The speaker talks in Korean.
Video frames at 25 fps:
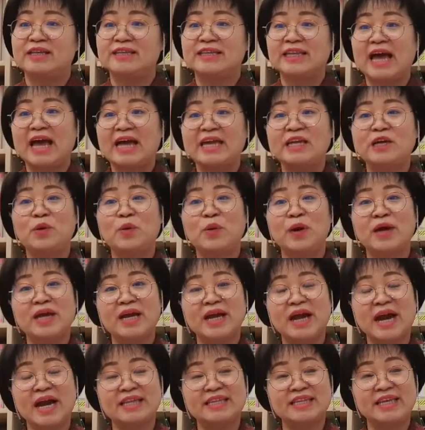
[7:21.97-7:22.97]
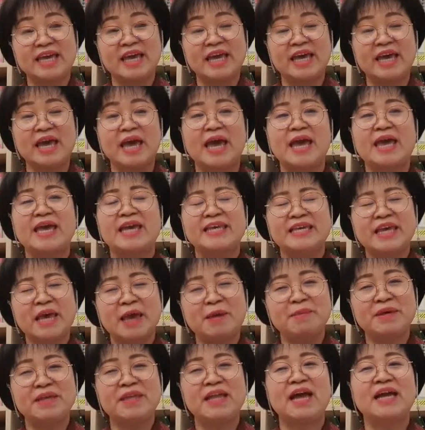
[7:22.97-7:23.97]
타인과의 관계에
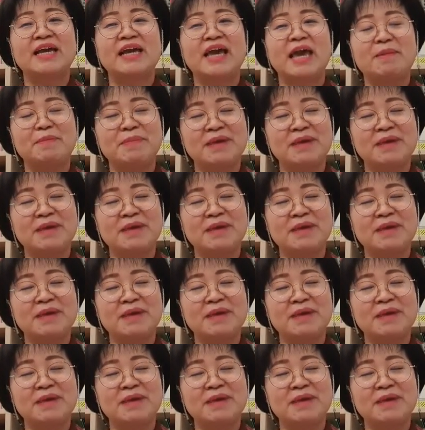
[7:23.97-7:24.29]
예민하게